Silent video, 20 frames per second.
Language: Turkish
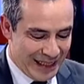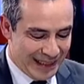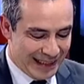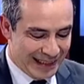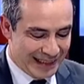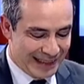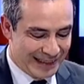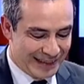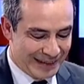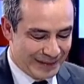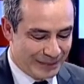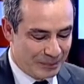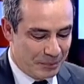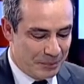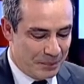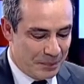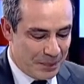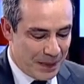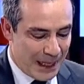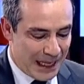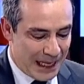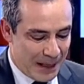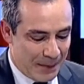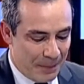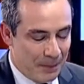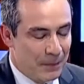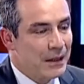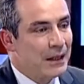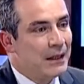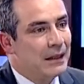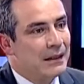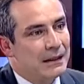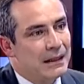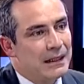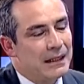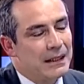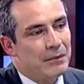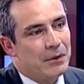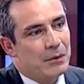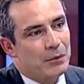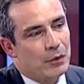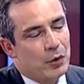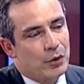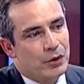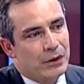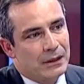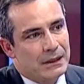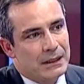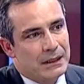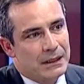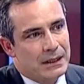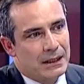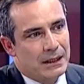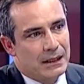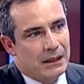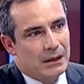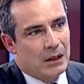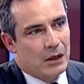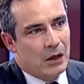Ee, peki dediğim gibi yönetici